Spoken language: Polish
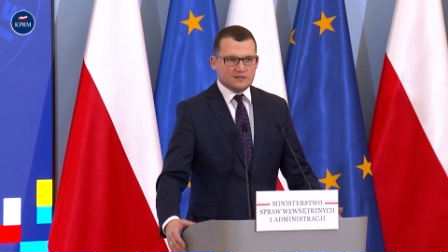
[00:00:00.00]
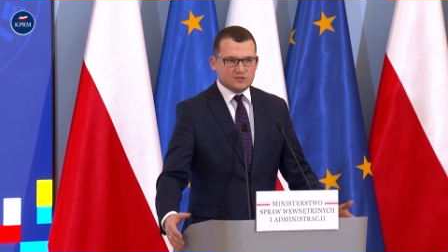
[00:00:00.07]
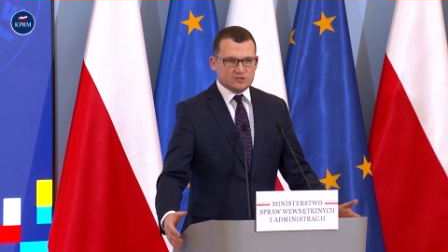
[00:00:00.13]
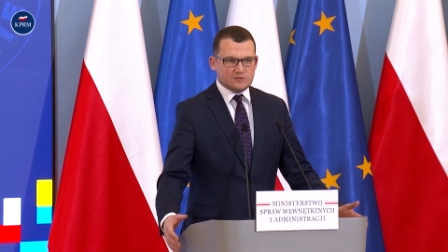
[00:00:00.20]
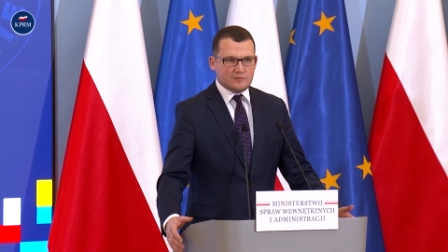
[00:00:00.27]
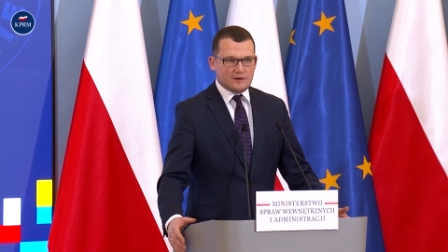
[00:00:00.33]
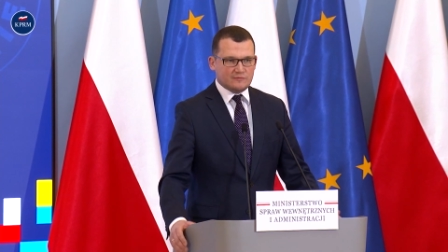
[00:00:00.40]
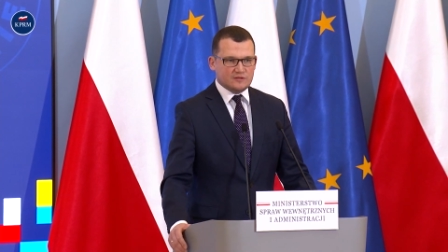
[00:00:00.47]

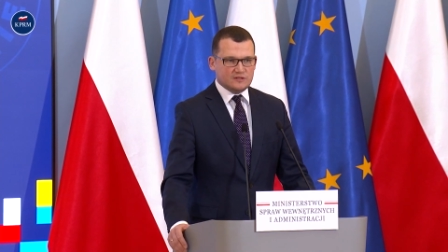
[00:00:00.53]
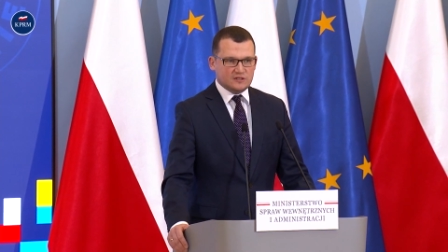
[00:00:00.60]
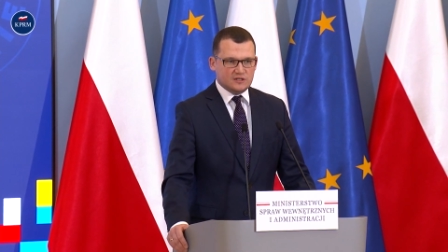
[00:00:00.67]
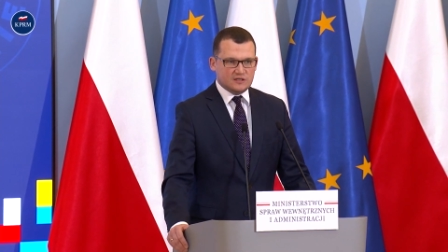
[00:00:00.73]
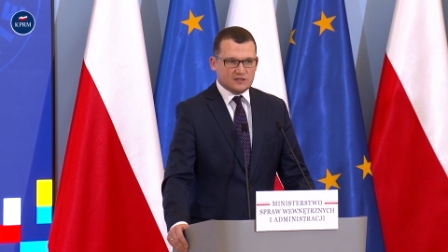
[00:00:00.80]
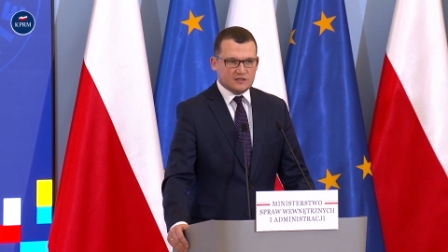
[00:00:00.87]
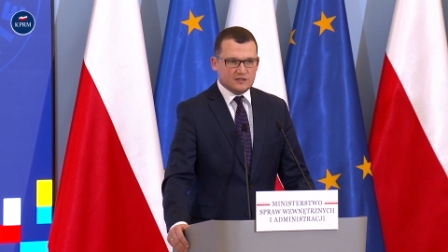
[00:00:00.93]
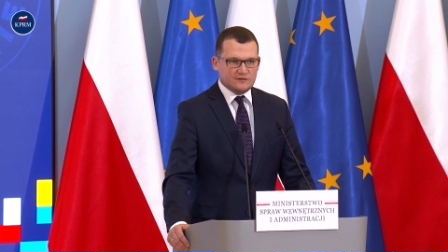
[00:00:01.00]
że mamy
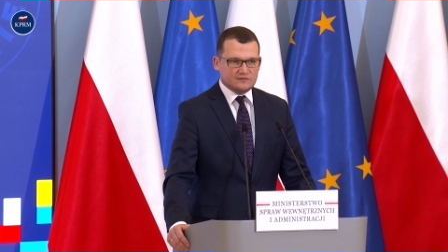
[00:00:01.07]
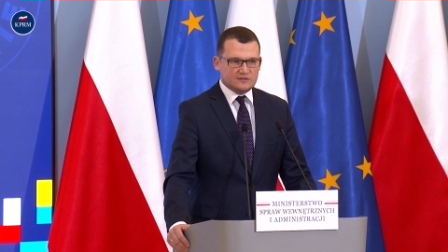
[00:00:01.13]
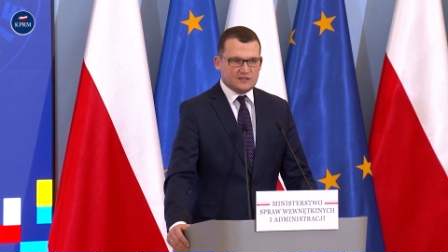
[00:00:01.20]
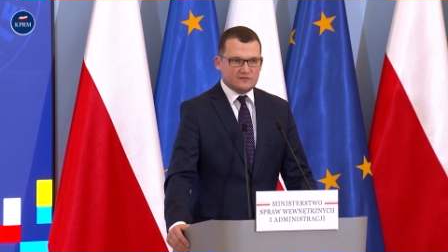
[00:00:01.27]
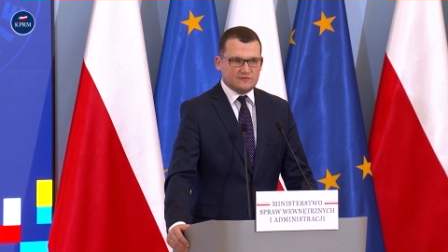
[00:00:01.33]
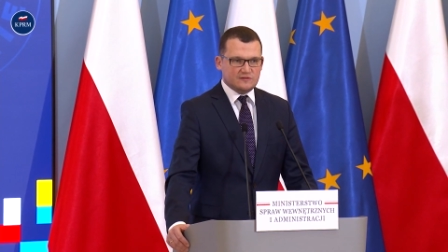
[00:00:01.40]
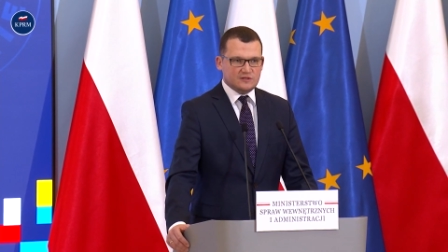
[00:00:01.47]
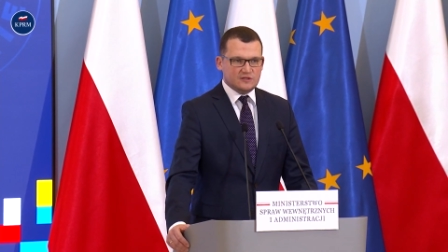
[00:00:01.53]
ich w tej
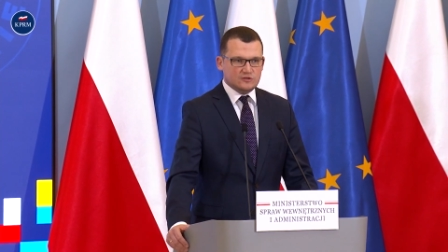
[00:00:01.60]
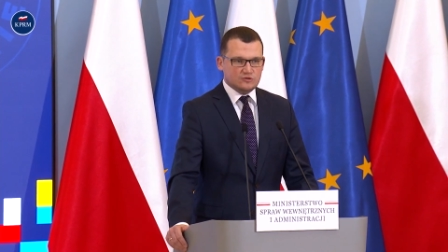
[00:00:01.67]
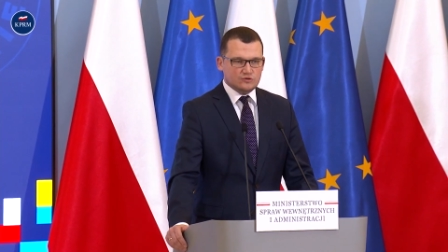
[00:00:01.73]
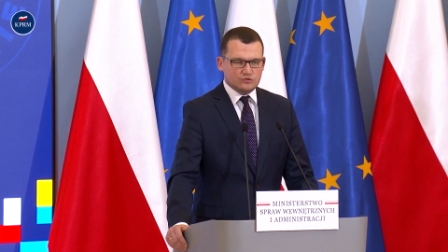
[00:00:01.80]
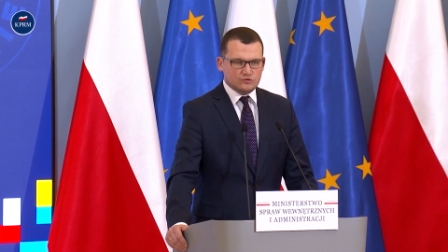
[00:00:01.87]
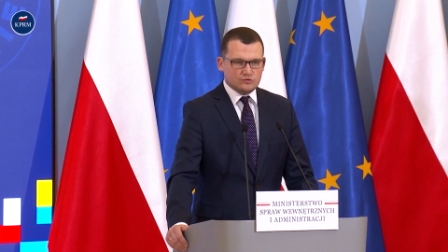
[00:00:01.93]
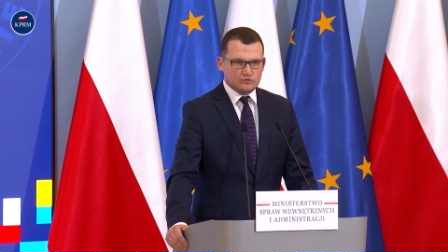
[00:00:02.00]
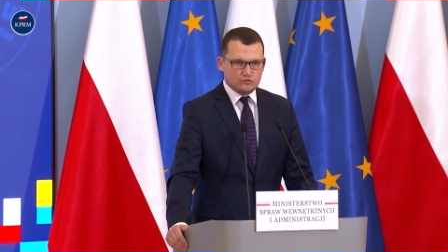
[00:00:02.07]
chwili
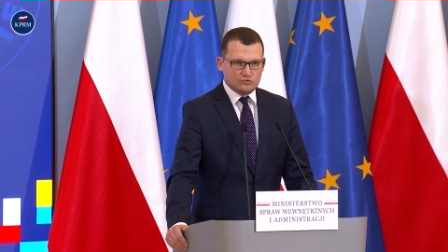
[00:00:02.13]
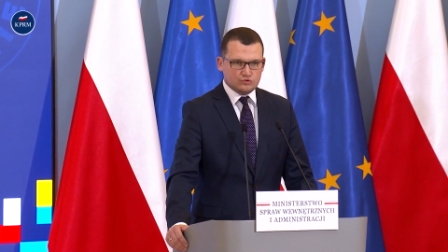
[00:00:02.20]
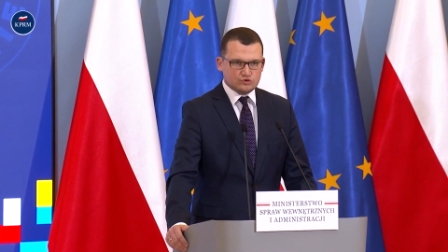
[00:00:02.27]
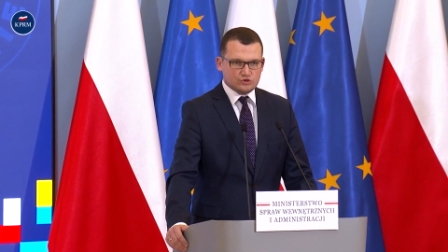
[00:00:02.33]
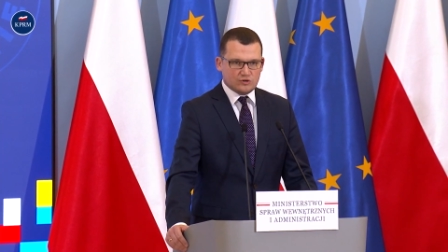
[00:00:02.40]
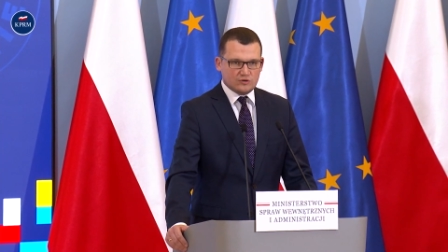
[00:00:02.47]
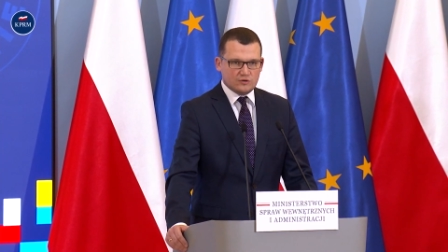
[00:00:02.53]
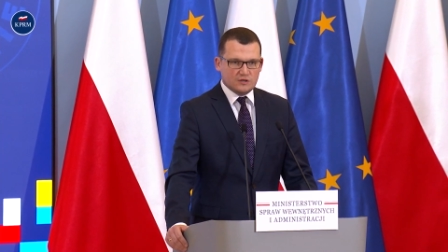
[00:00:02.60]

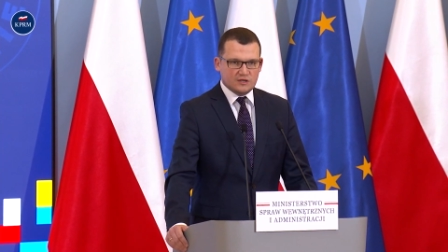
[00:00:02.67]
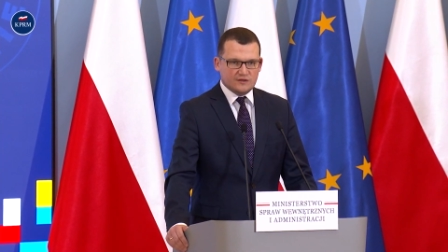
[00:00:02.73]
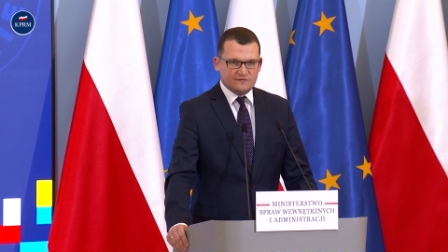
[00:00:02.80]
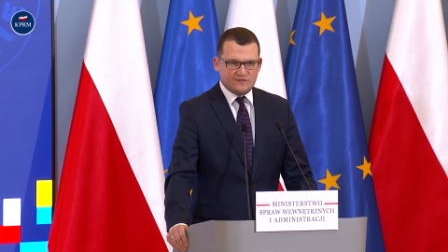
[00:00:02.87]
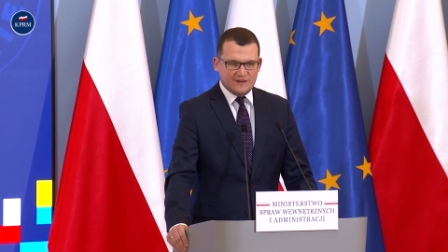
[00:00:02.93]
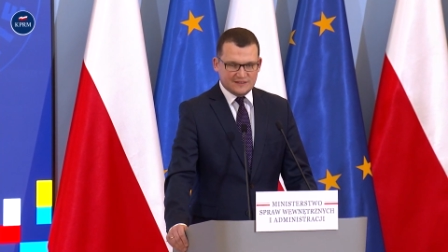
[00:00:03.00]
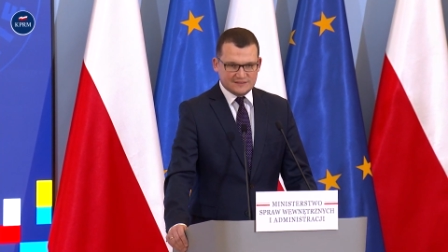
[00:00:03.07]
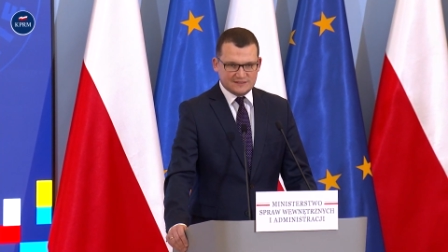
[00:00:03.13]
dużo
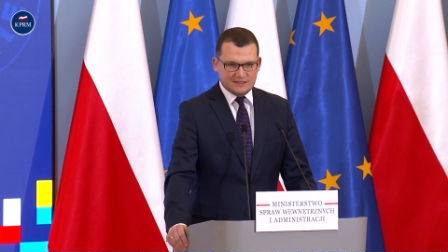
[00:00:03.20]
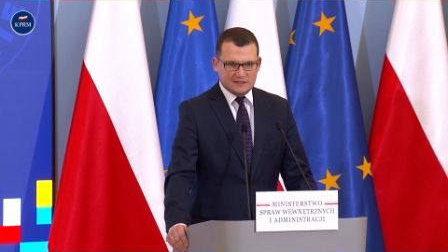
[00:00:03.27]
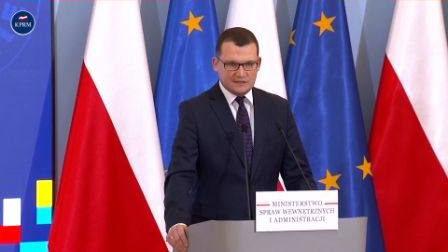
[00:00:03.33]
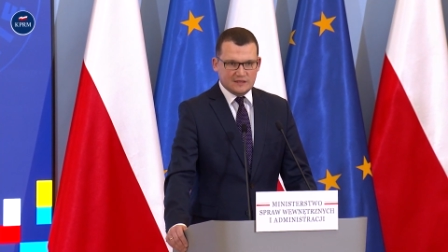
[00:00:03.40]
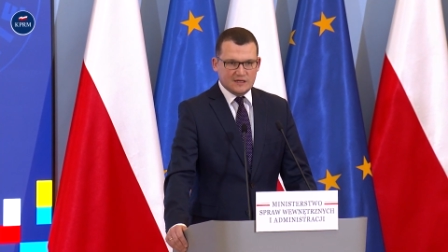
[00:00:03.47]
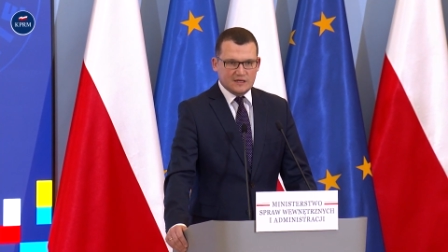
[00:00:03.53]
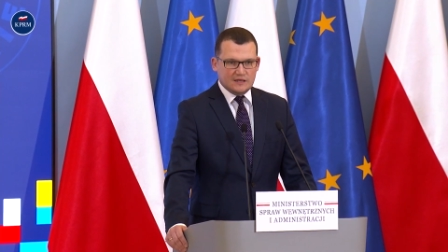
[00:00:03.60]
więcej.